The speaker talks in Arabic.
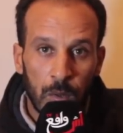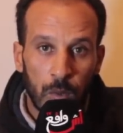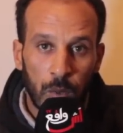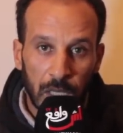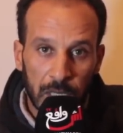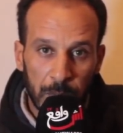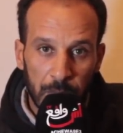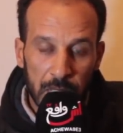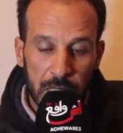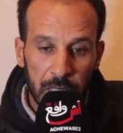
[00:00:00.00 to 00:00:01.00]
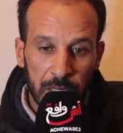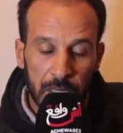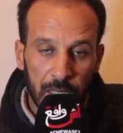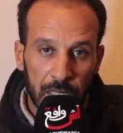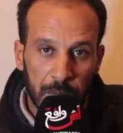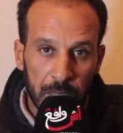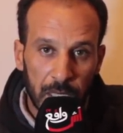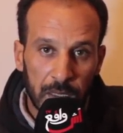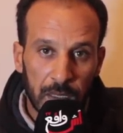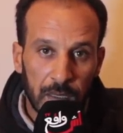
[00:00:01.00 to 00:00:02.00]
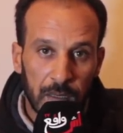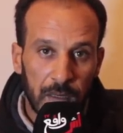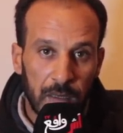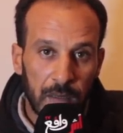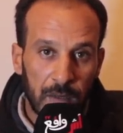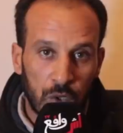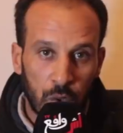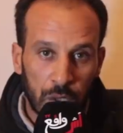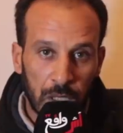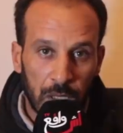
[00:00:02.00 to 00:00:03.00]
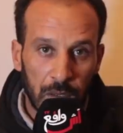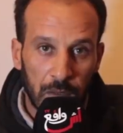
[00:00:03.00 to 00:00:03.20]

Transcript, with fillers: وقدمنا السيده تقدمت عند الشرطه